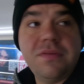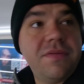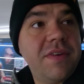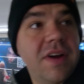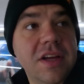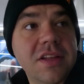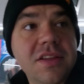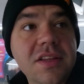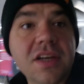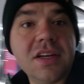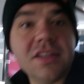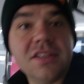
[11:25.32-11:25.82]

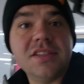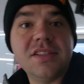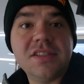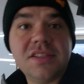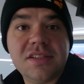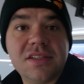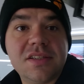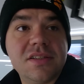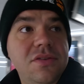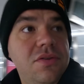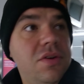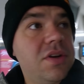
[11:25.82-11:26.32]
kurwa, i
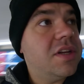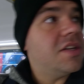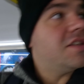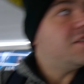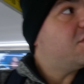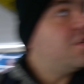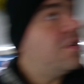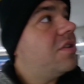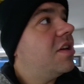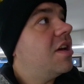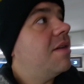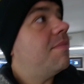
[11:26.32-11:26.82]
teraz z której
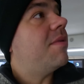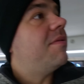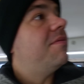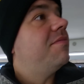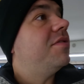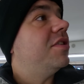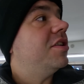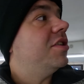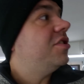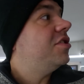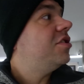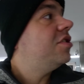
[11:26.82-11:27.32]
strony ja
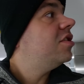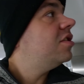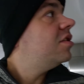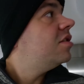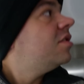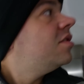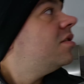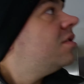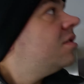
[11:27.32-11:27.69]
mam wyjść?